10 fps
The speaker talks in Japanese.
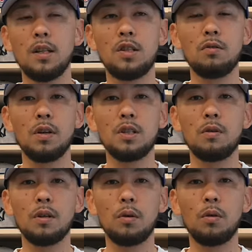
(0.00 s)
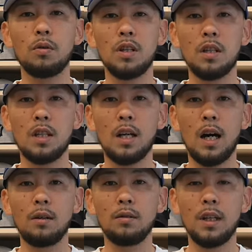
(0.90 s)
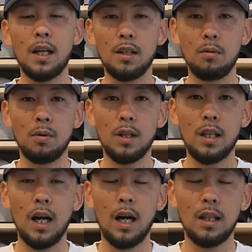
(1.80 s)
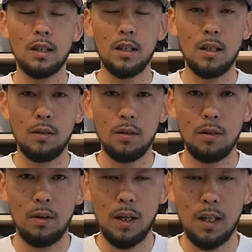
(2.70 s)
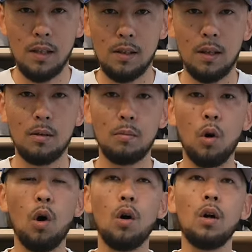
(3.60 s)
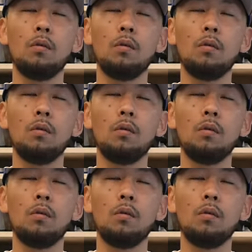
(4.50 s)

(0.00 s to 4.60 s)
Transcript: じわじわと人気がうなぎ登りに上がってきているわけなんですけれども、